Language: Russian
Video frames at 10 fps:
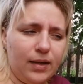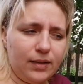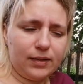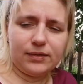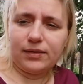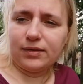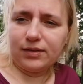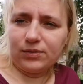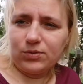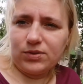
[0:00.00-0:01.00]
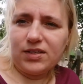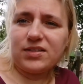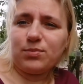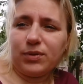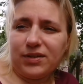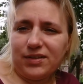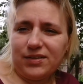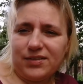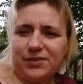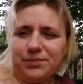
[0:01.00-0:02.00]
Ладно, дорогие друзья,
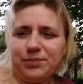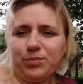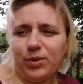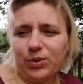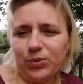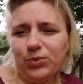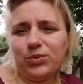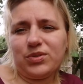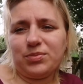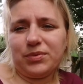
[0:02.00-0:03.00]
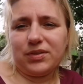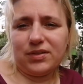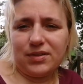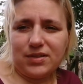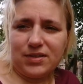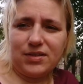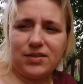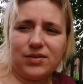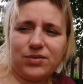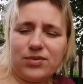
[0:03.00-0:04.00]
смотрите природу, смотрите
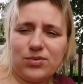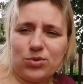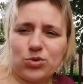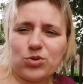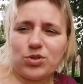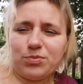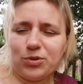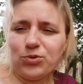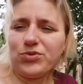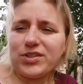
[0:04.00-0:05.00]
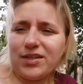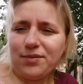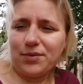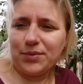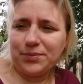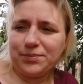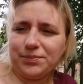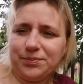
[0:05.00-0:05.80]
церковь. Все, что смогу, вставлю.